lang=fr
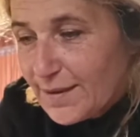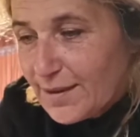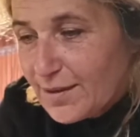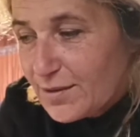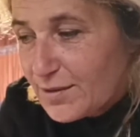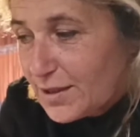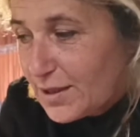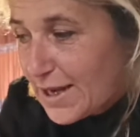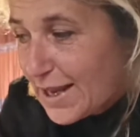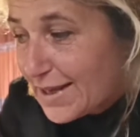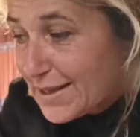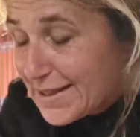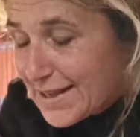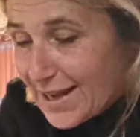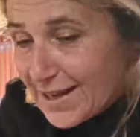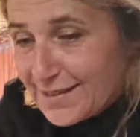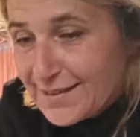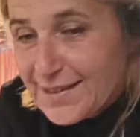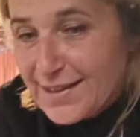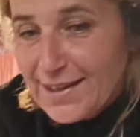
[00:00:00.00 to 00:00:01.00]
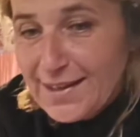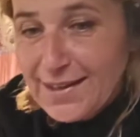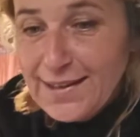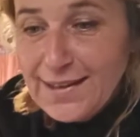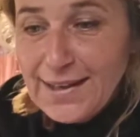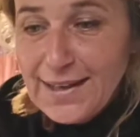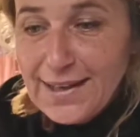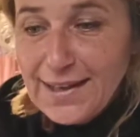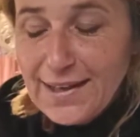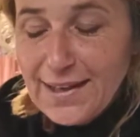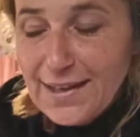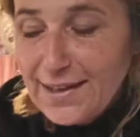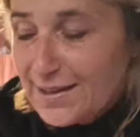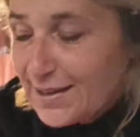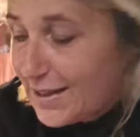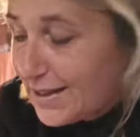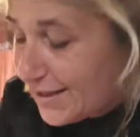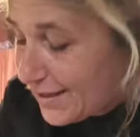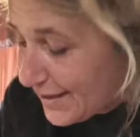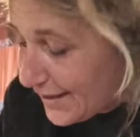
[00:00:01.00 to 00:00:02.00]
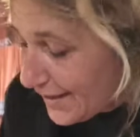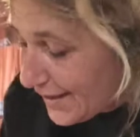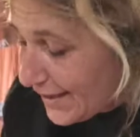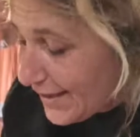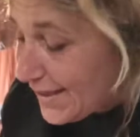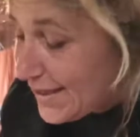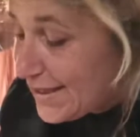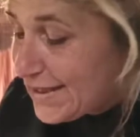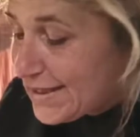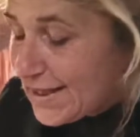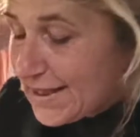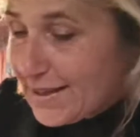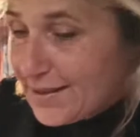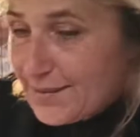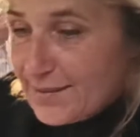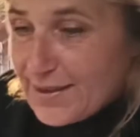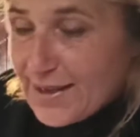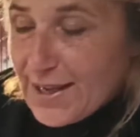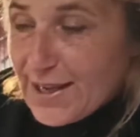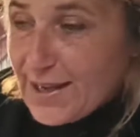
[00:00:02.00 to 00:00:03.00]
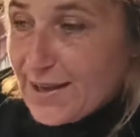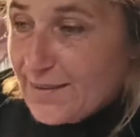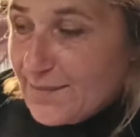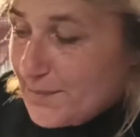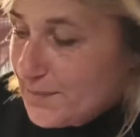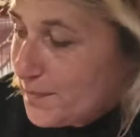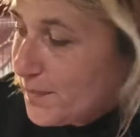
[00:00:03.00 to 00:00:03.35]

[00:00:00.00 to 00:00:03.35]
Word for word: la carte est, née, et est liée à